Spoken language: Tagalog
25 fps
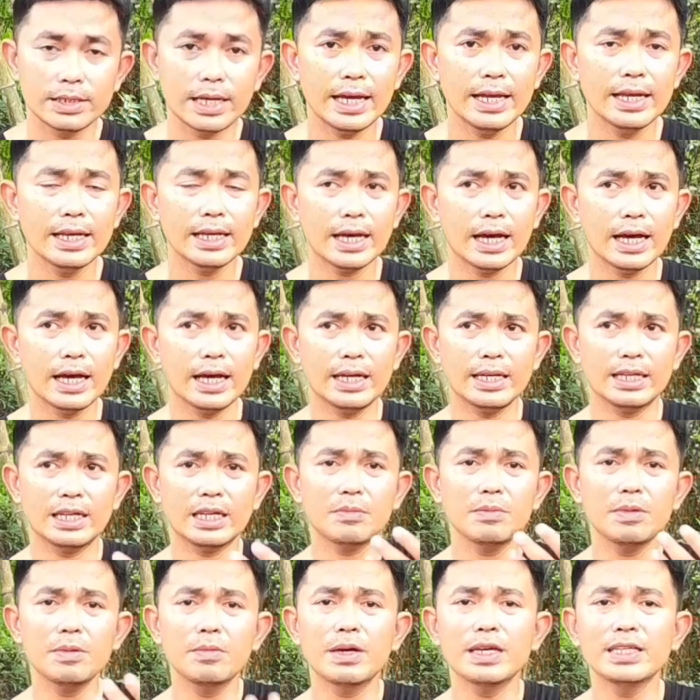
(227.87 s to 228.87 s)
dahil nga
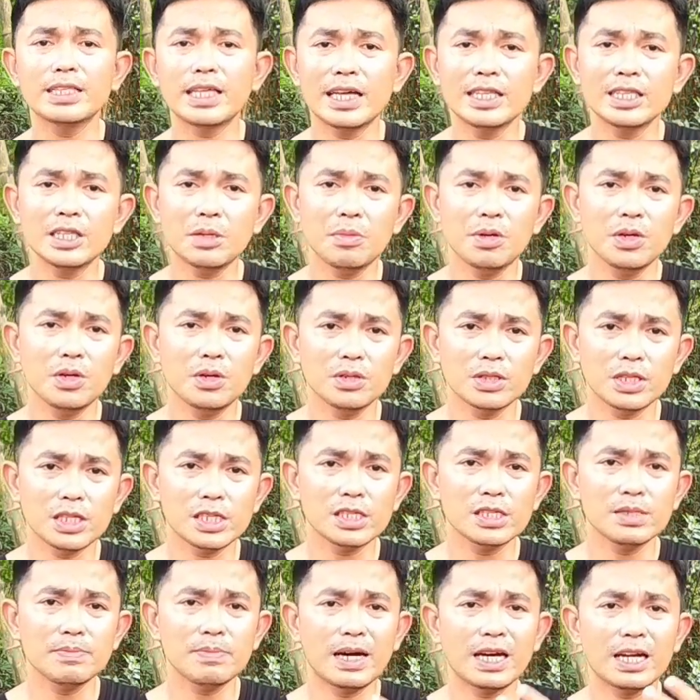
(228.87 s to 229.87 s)
nagbibigay tayo
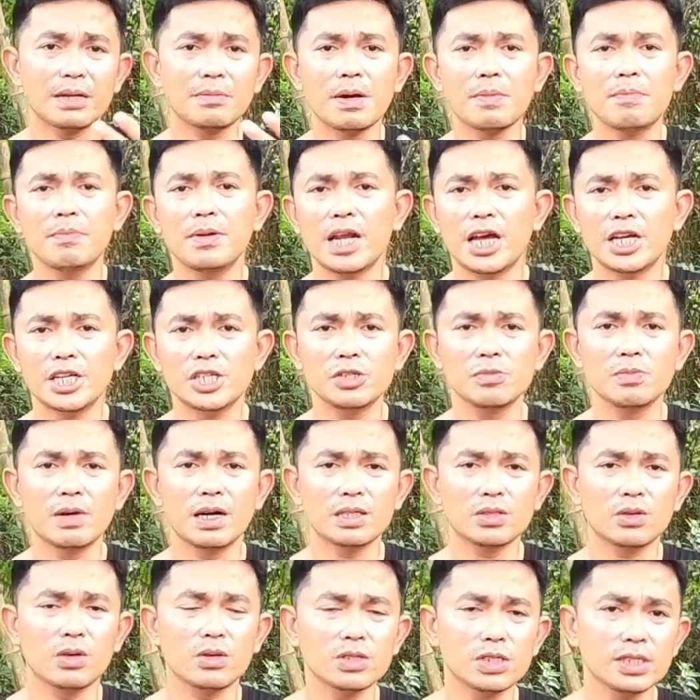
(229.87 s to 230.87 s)
antibiotics para ma-flush
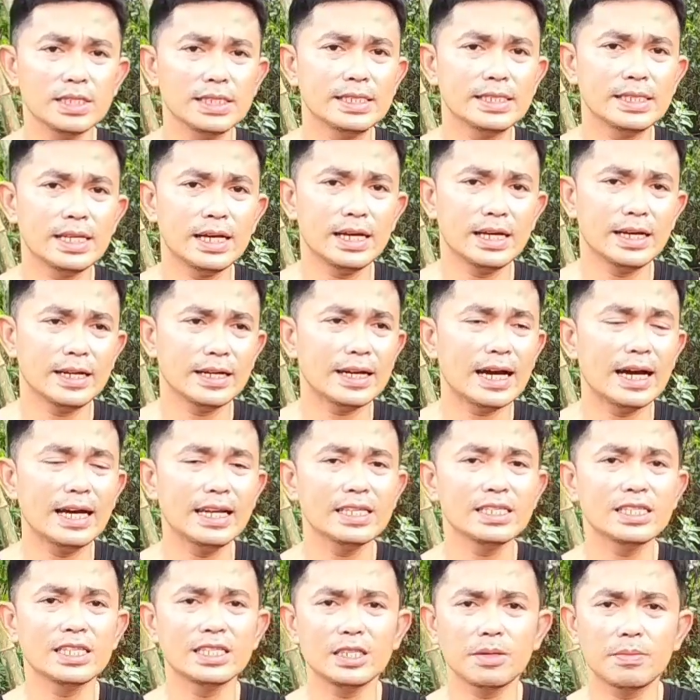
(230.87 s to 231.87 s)
yung mga toxin na
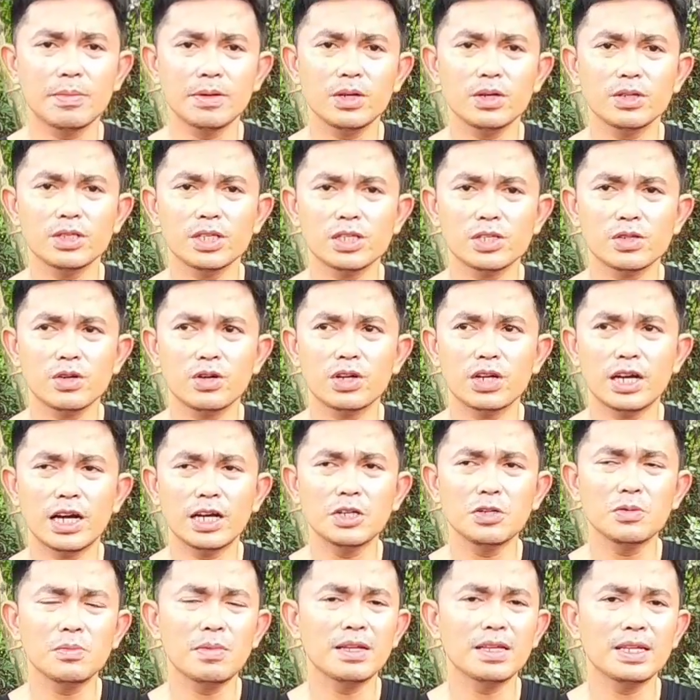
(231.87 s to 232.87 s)
galing sa antibiotics or
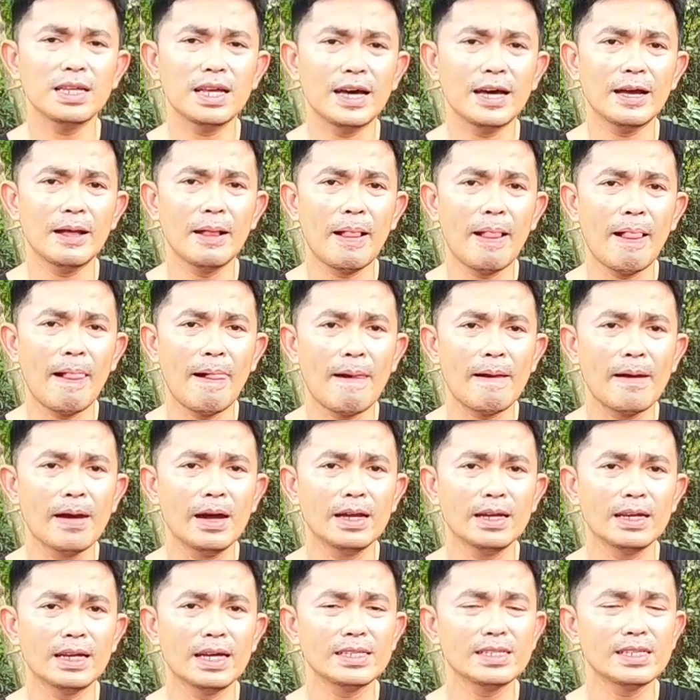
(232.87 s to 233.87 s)
anuman na
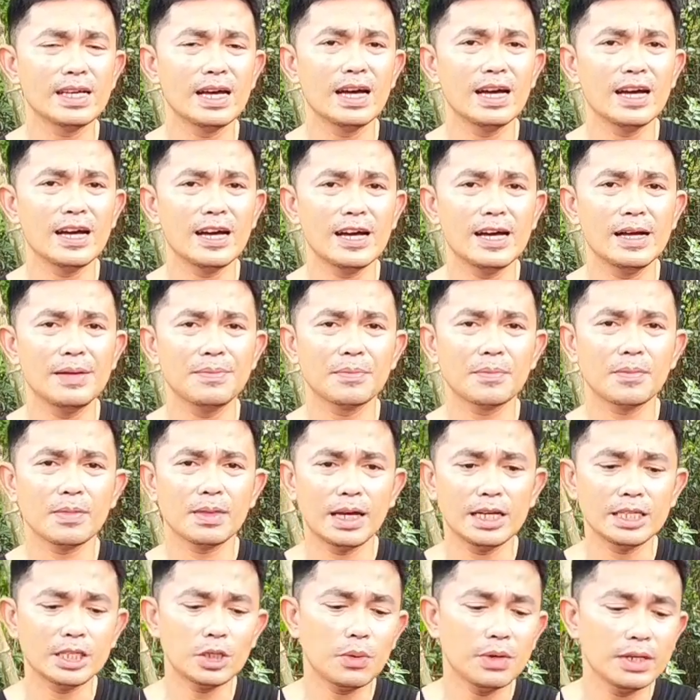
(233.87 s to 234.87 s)
nasa
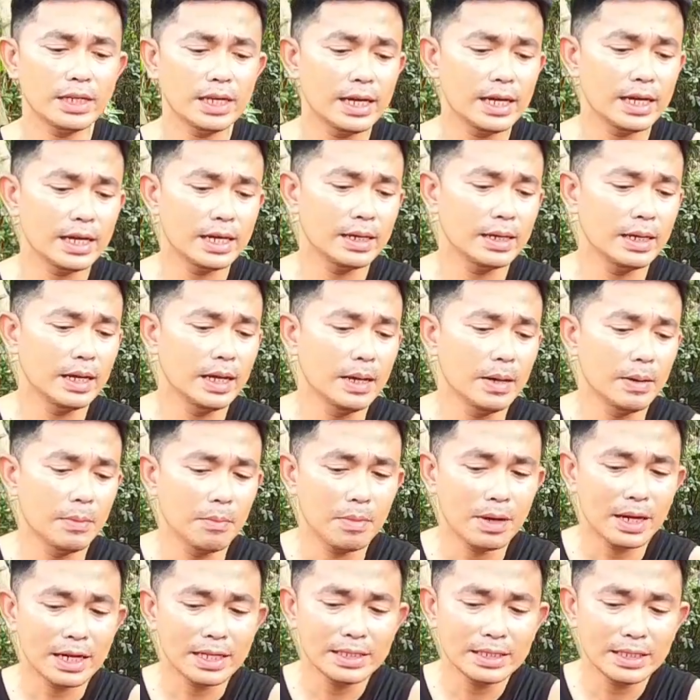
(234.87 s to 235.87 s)
katawan nila
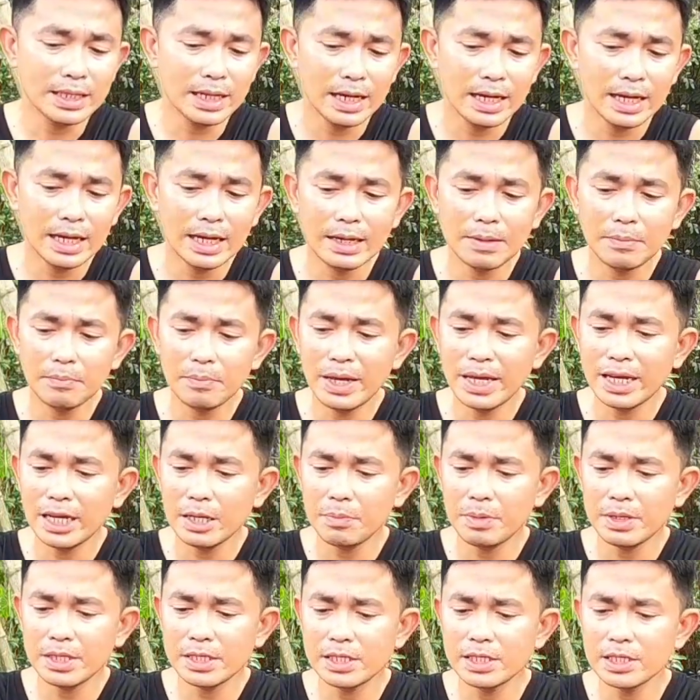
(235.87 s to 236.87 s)
magandang
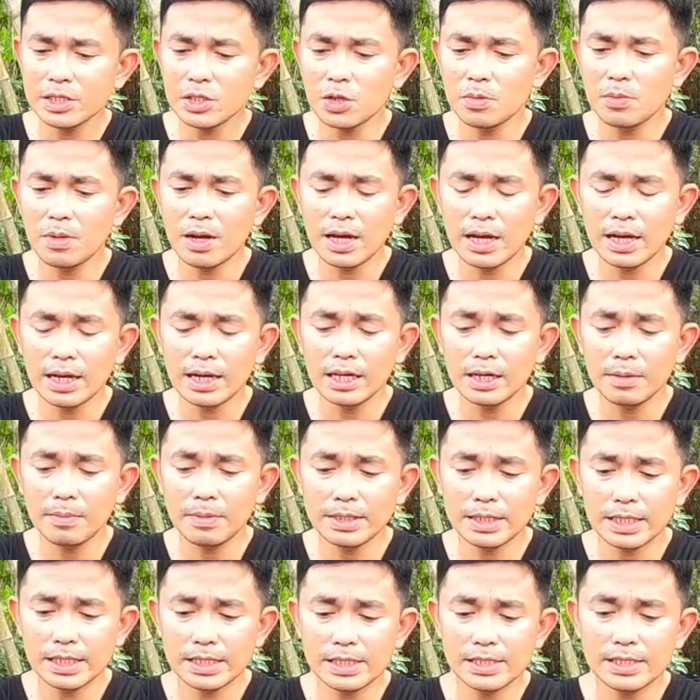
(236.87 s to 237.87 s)
benefits nito mga
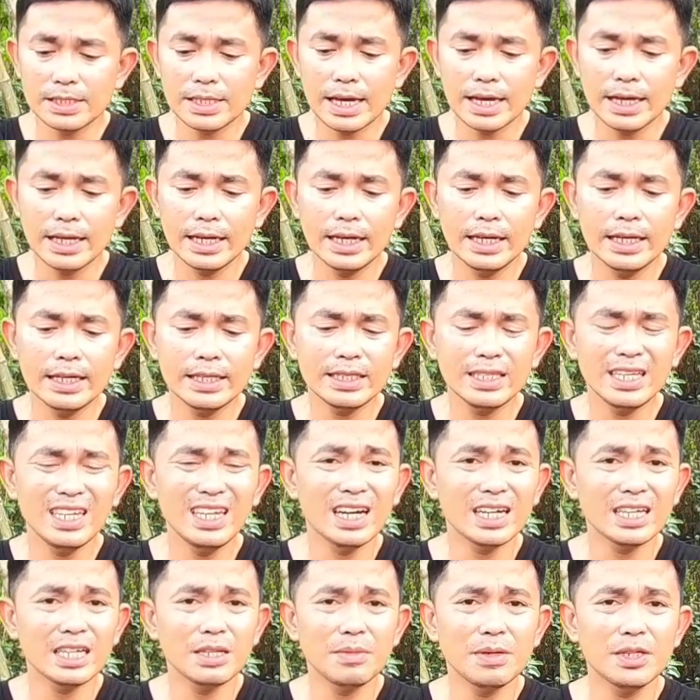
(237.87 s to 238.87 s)
kalapatids dahil
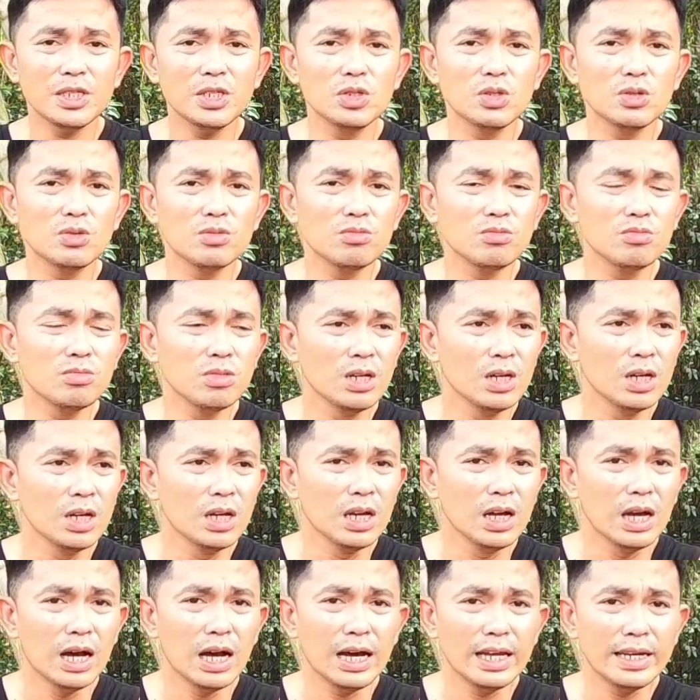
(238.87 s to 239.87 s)
hindi lang naman yung
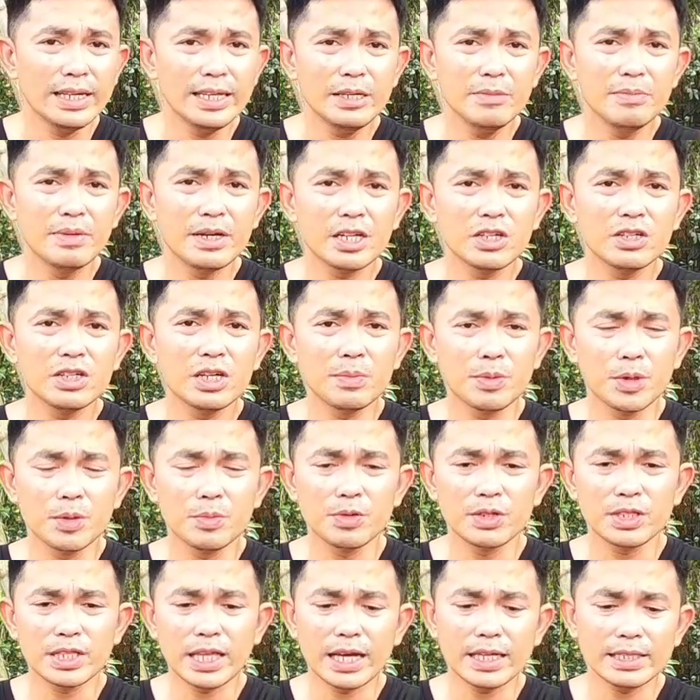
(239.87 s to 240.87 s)
uh, ah, liver yung
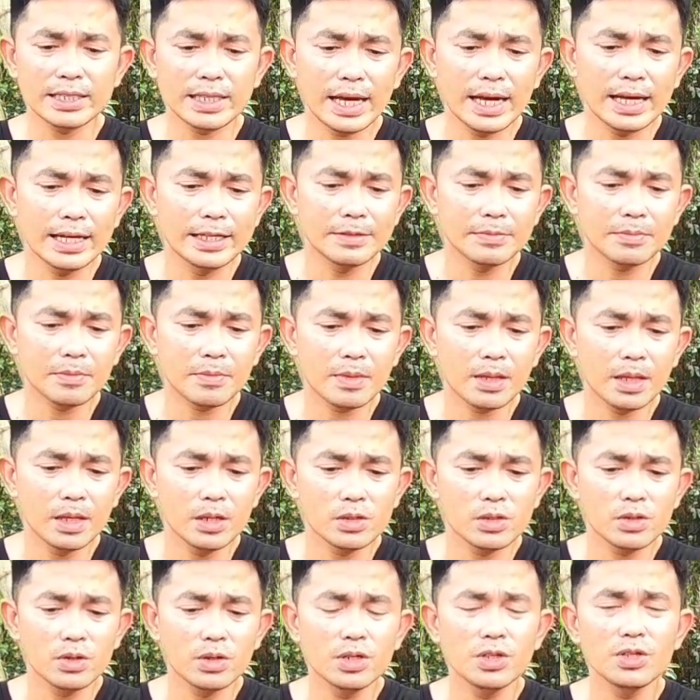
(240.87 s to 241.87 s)
napoprotektahan.
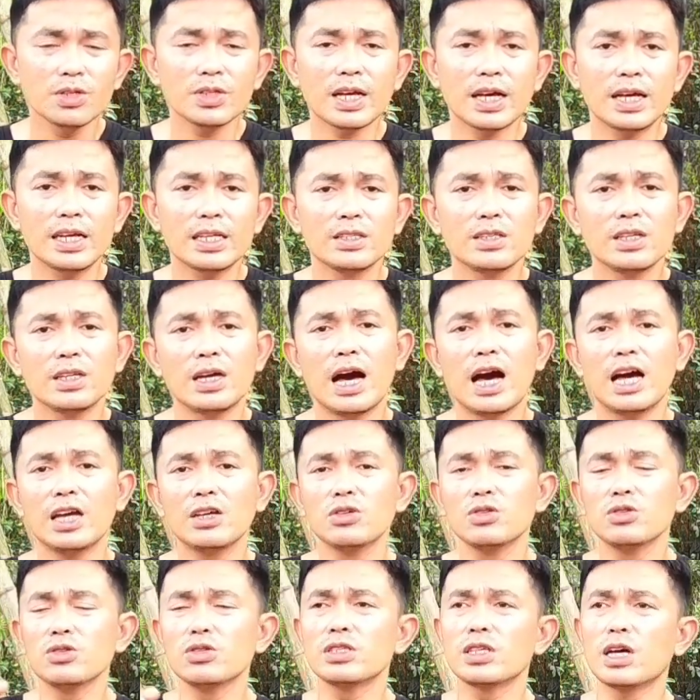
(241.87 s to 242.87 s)
So yun nga,
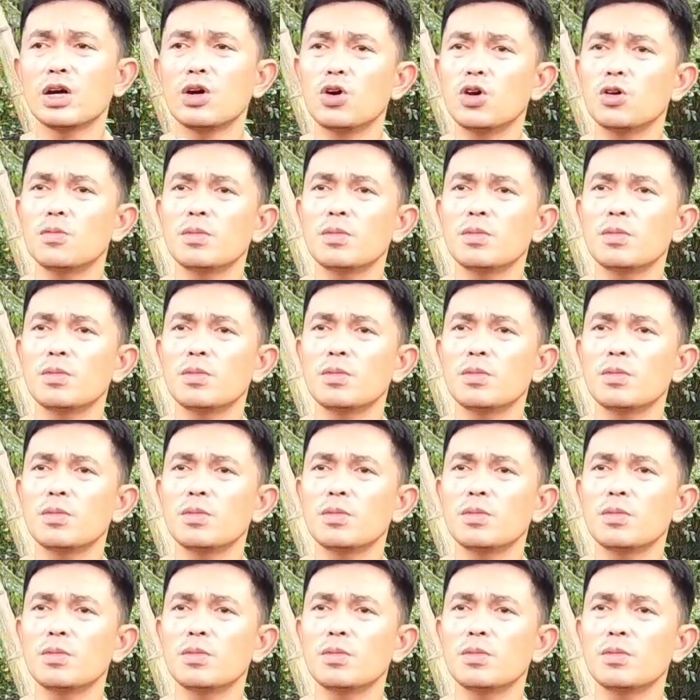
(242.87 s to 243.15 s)
ayon dun sa